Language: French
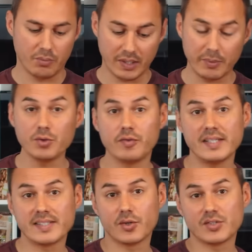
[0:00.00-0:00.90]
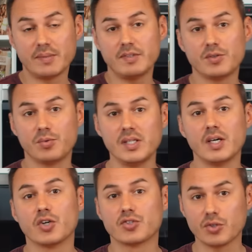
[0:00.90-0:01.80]
Bon, la bonne nouvelle, c'est que ces biscuits
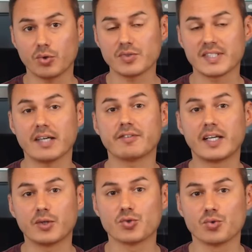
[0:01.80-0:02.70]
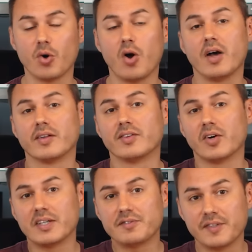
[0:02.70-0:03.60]
se conservent quelques jours
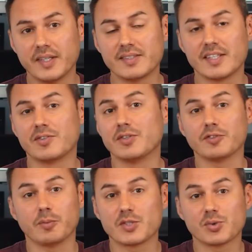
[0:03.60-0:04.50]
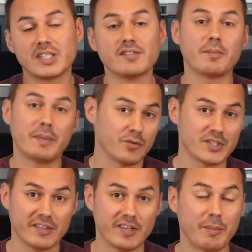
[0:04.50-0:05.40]
dans les faits, c'est une information qui ne va pas vous
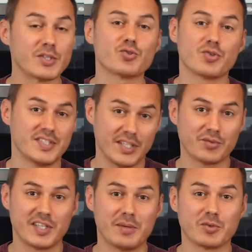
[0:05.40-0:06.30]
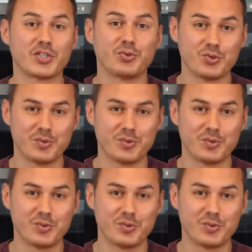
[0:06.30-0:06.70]
servir parce que je sais que vous allez manger tout de